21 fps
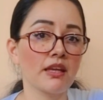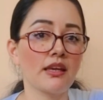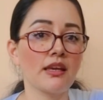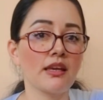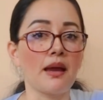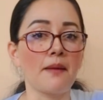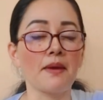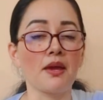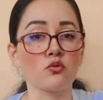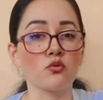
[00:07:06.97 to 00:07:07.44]
que
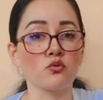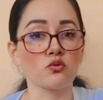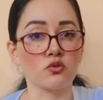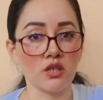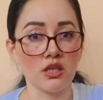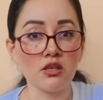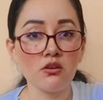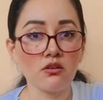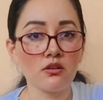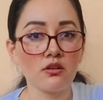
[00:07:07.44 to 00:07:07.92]
había un
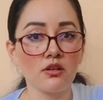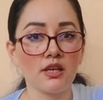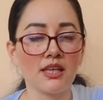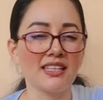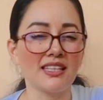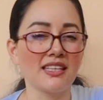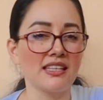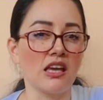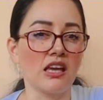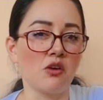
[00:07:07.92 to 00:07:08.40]
señor que
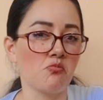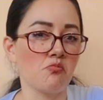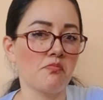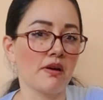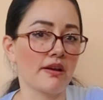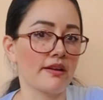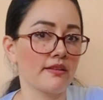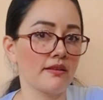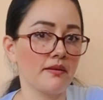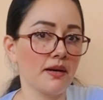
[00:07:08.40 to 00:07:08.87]
tenía un
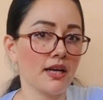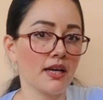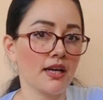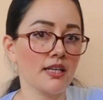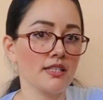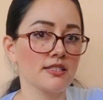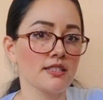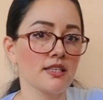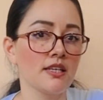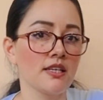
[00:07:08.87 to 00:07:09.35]
par de
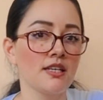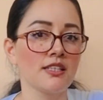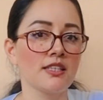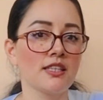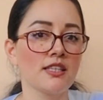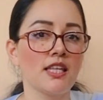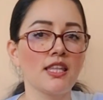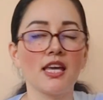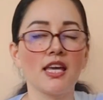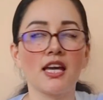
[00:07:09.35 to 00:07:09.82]
vacas,
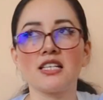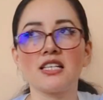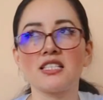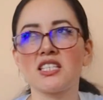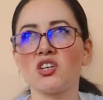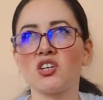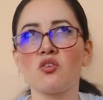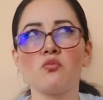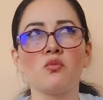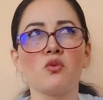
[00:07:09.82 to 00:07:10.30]
tenía así
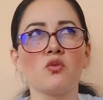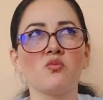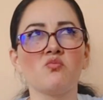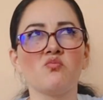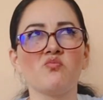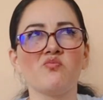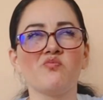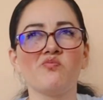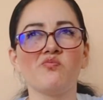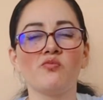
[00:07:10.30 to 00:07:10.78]
como
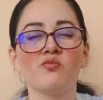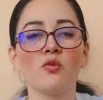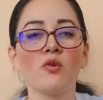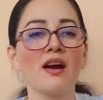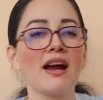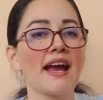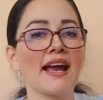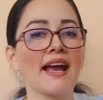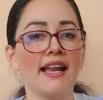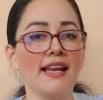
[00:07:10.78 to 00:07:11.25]
un,
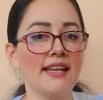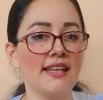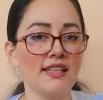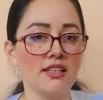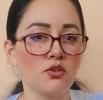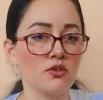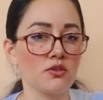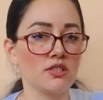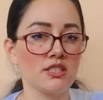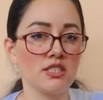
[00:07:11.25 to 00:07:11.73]

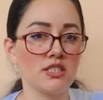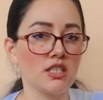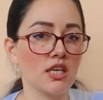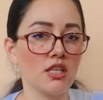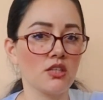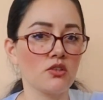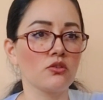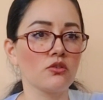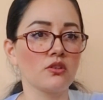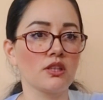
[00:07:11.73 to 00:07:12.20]
jacalito así
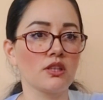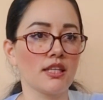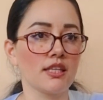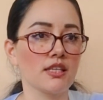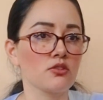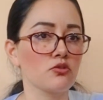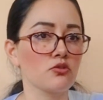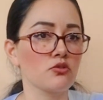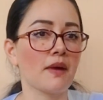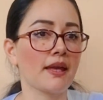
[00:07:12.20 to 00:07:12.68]
chiquito donde tenía
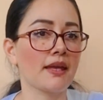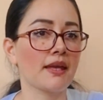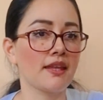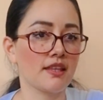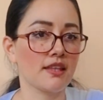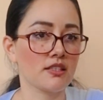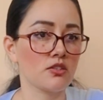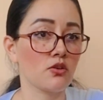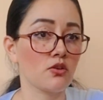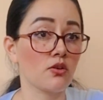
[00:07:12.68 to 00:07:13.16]
sus
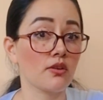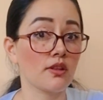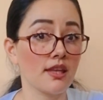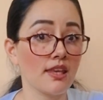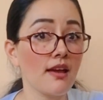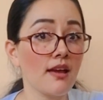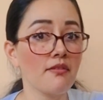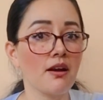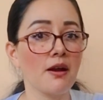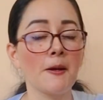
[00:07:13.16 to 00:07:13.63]
vaquitas y
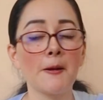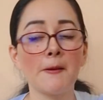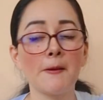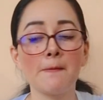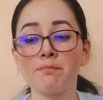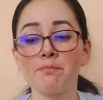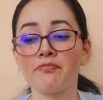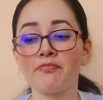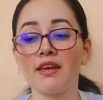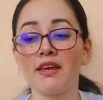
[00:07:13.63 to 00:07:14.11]
ordeñaba.
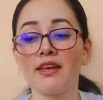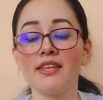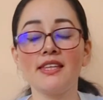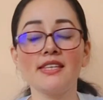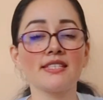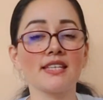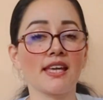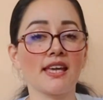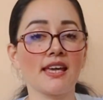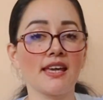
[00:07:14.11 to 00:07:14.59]
Y
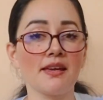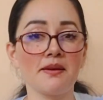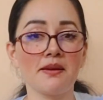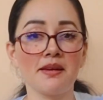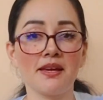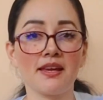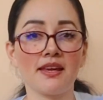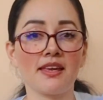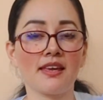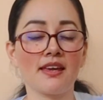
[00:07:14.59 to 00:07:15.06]
dice
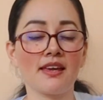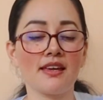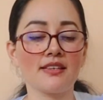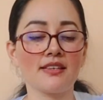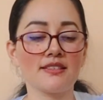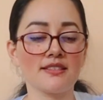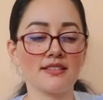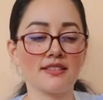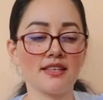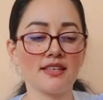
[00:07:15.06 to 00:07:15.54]
que, que
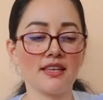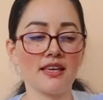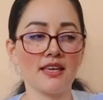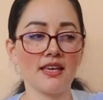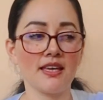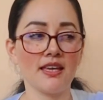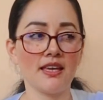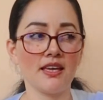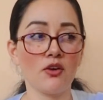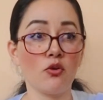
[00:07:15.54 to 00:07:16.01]

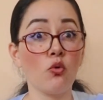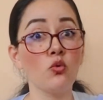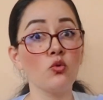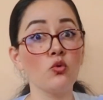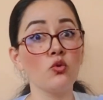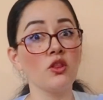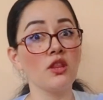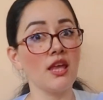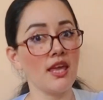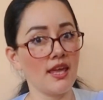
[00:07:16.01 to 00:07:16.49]
este,
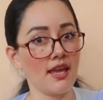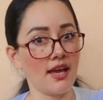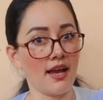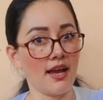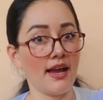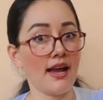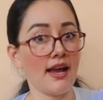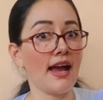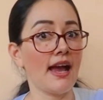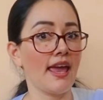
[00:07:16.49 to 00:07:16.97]
un
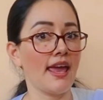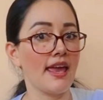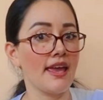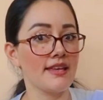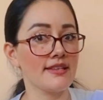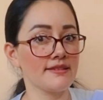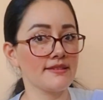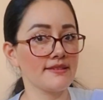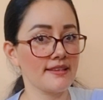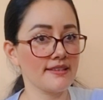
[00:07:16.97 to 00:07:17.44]
día a
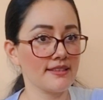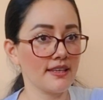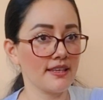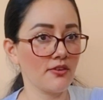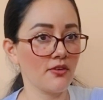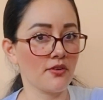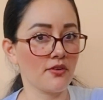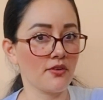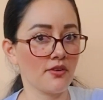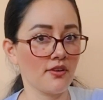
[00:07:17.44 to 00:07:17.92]
este
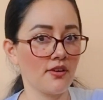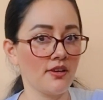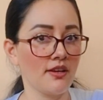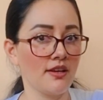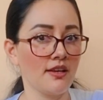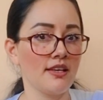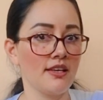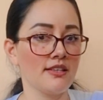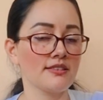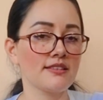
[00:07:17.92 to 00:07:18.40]
señor
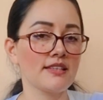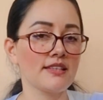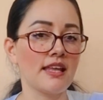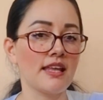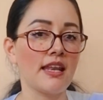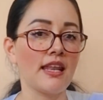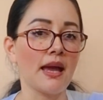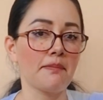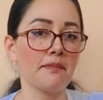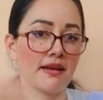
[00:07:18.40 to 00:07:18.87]
se
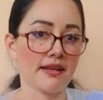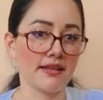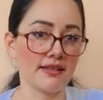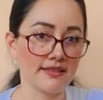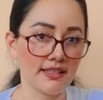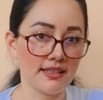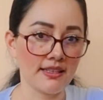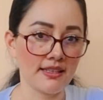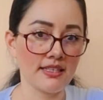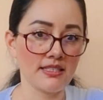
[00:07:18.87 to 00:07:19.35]
le
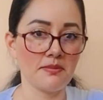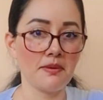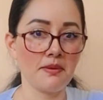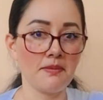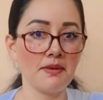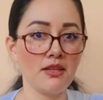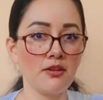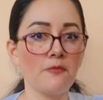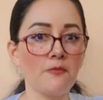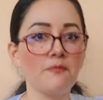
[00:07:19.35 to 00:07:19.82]
aparece el
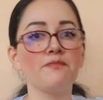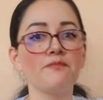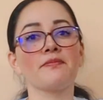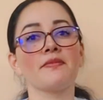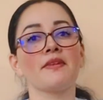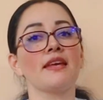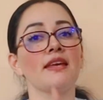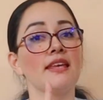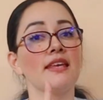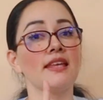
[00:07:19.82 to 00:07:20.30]
desvivido
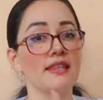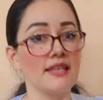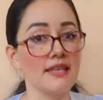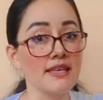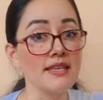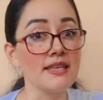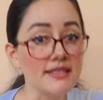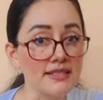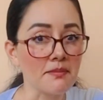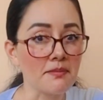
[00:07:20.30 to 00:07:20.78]
y
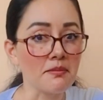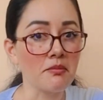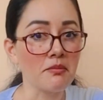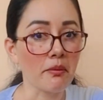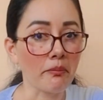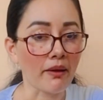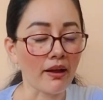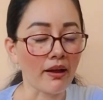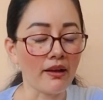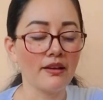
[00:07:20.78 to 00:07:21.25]
dice mi
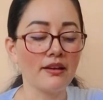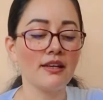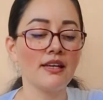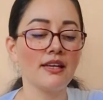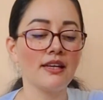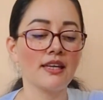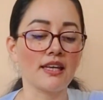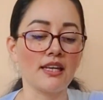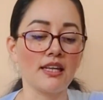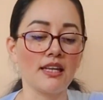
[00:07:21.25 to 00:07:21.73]
papá
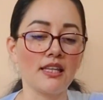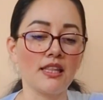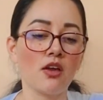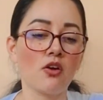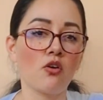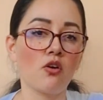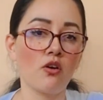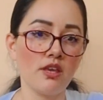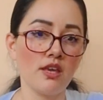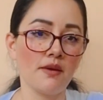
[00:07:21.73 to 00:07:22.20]
que le
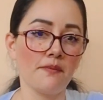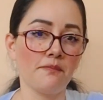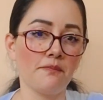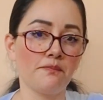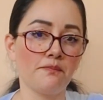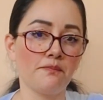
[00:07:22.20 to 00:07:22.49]
dijo, oye,